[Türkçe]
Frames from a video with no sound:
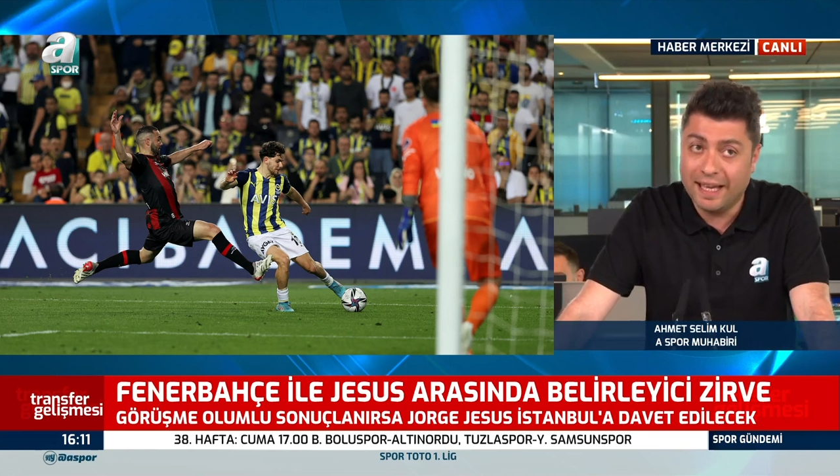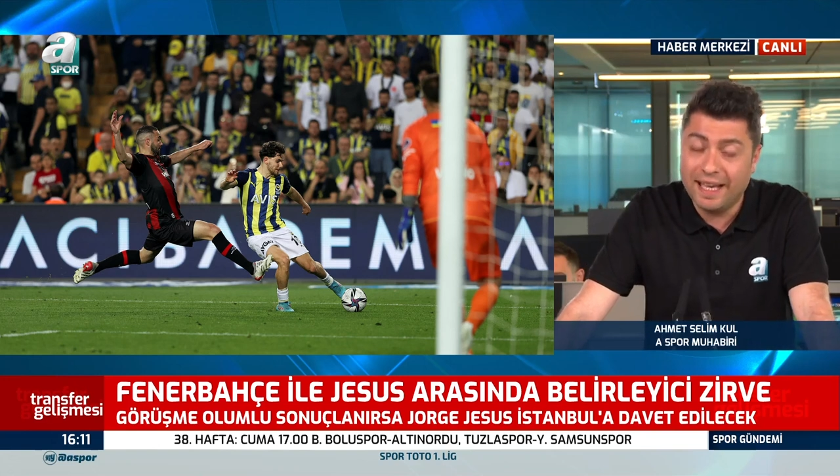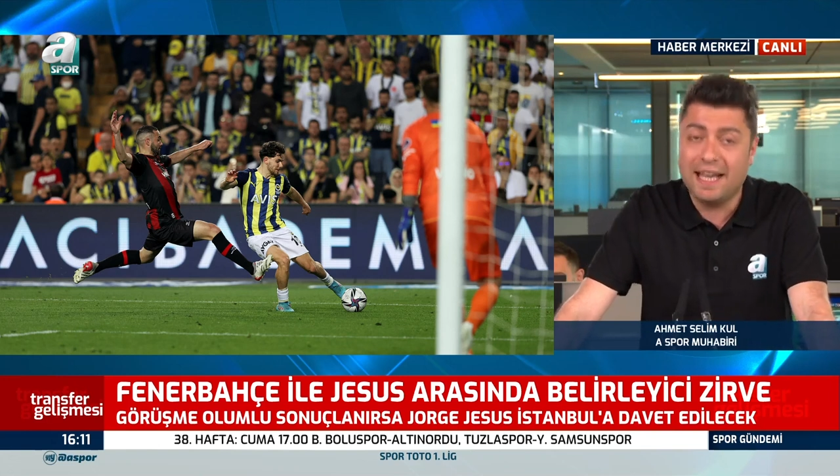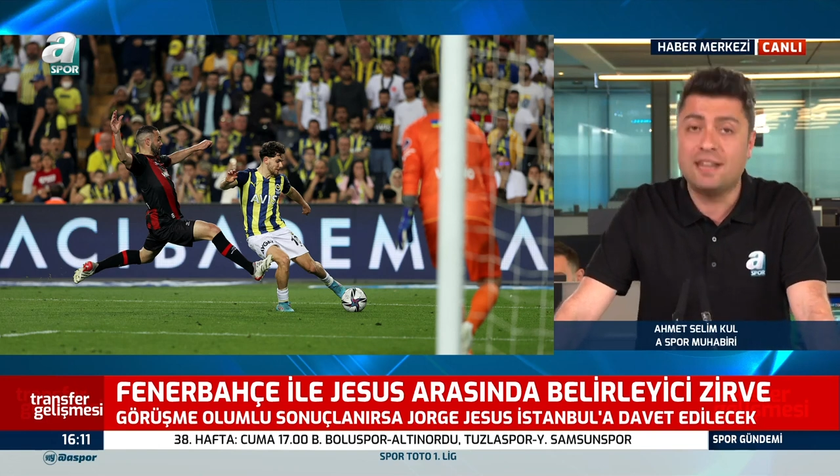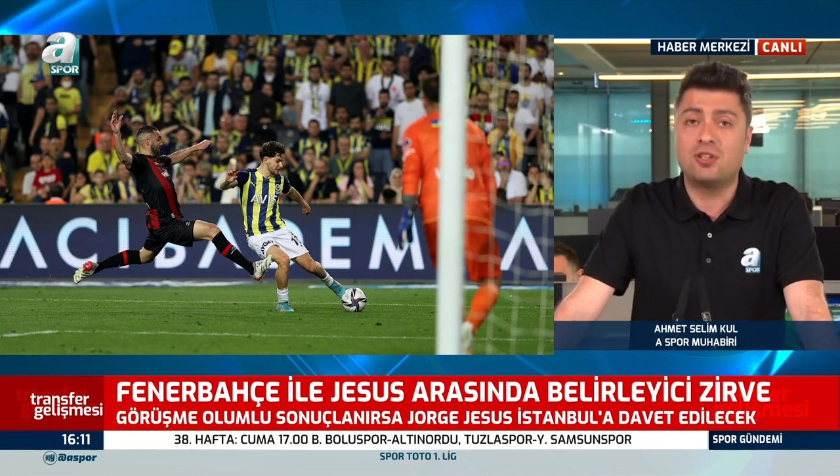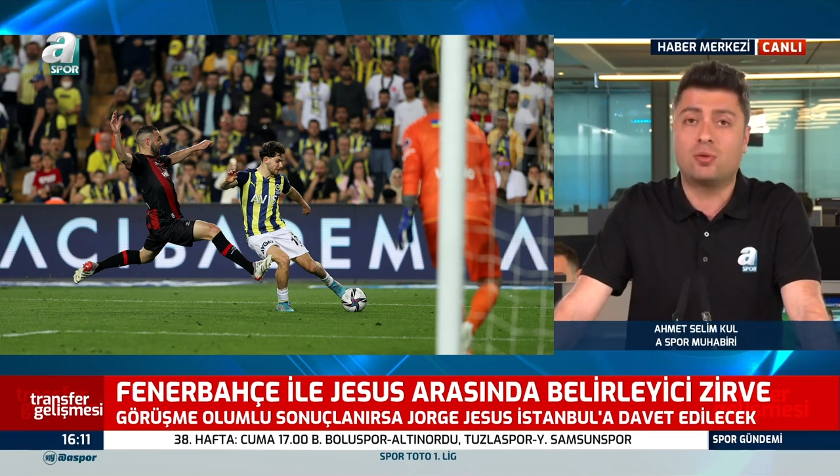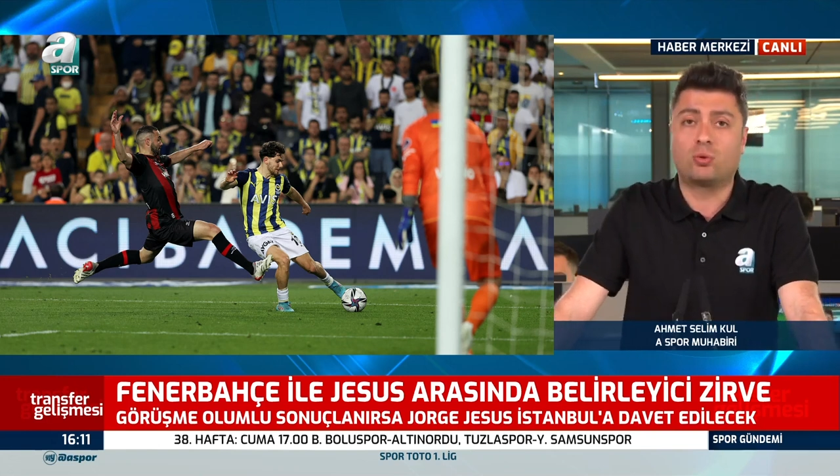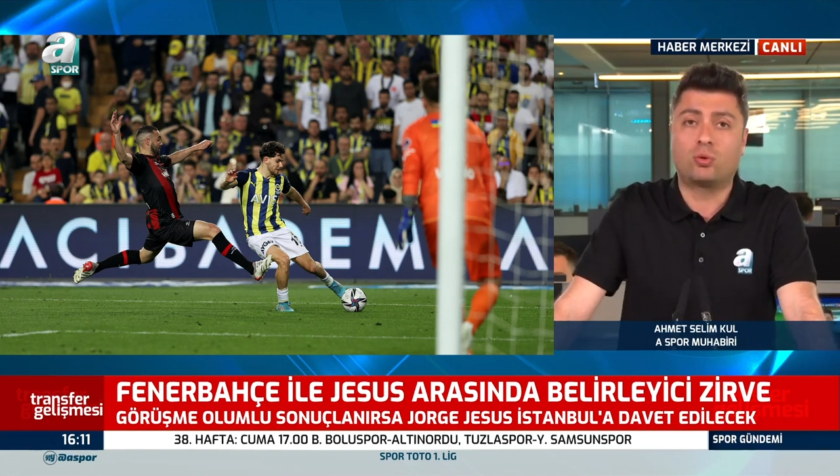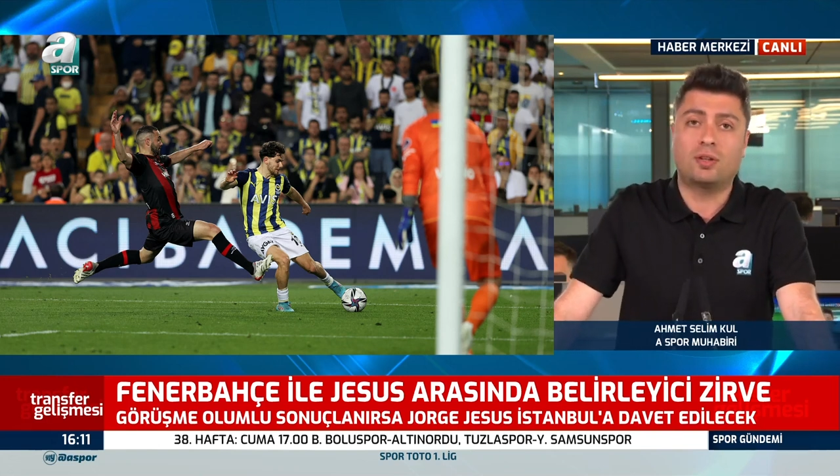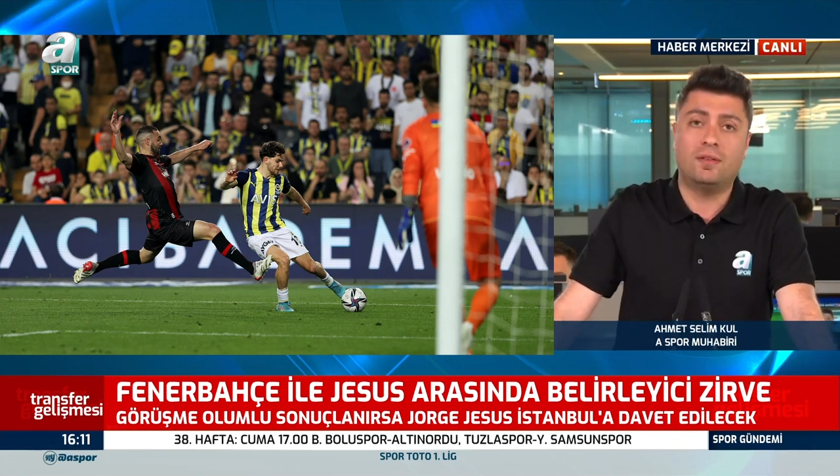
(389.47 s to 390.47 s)
eğer
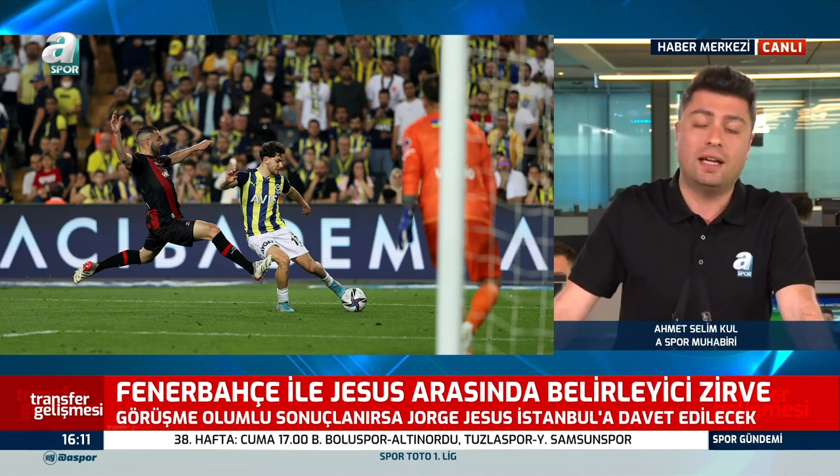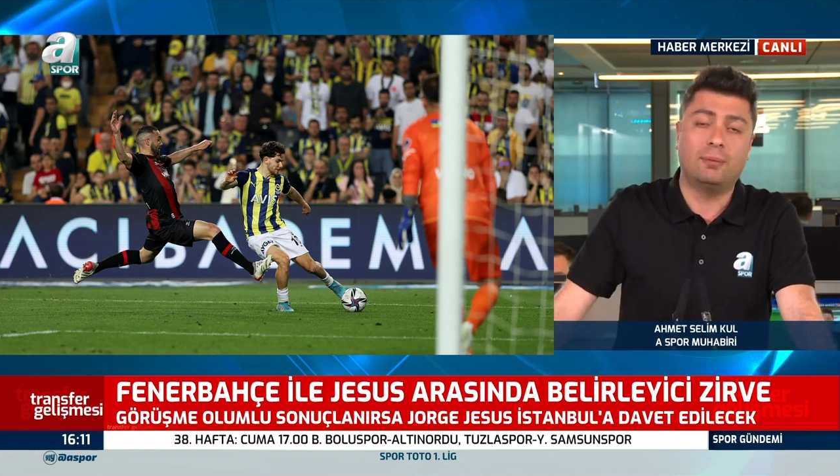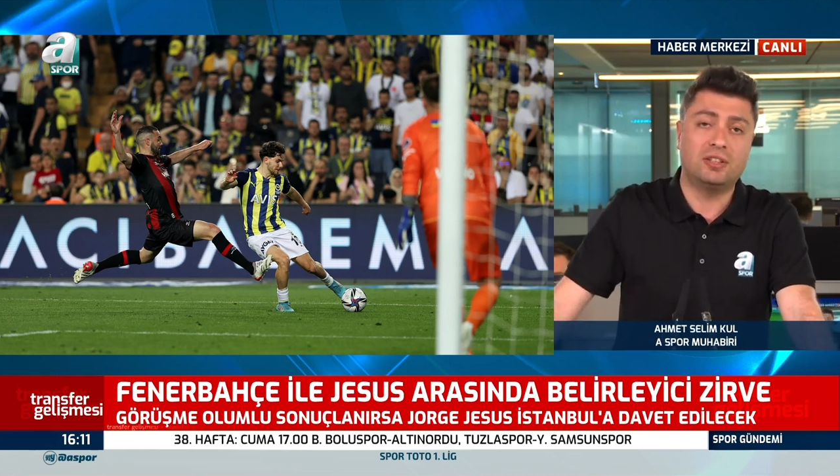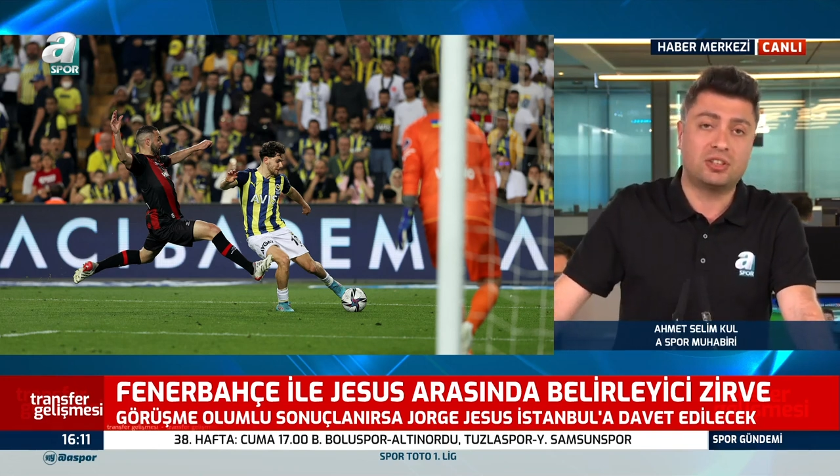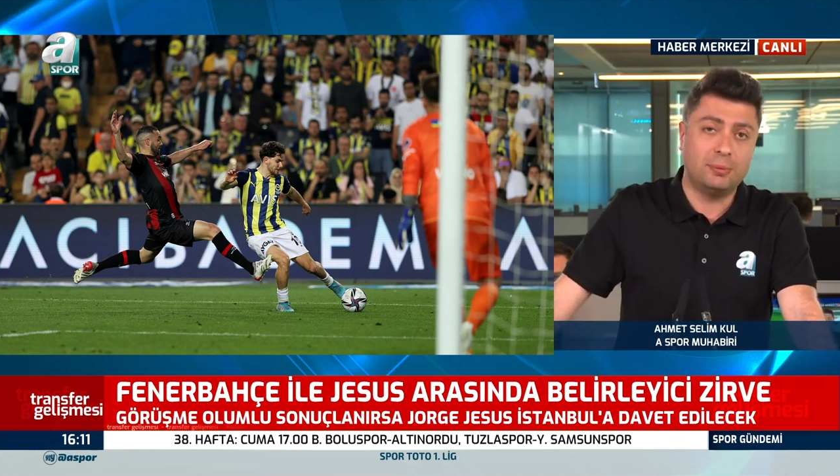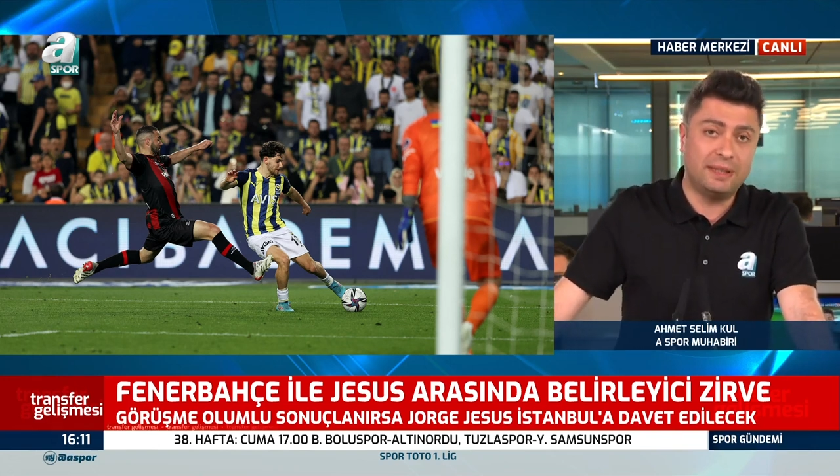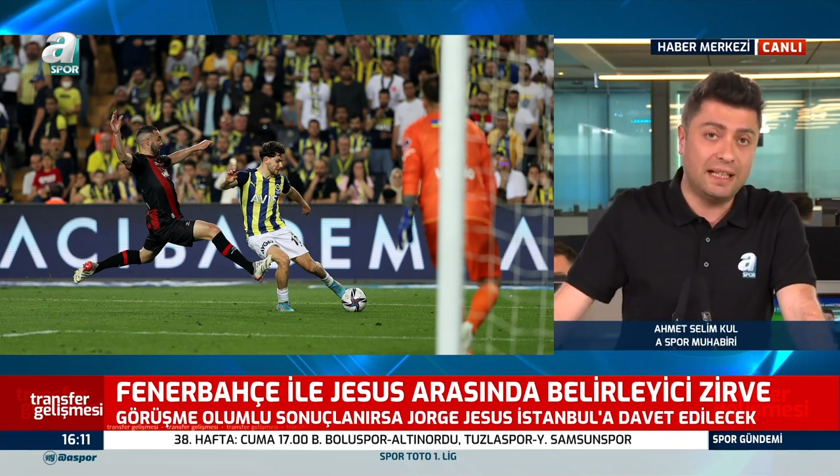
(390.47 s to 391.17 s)
Cesus'la veya başka bir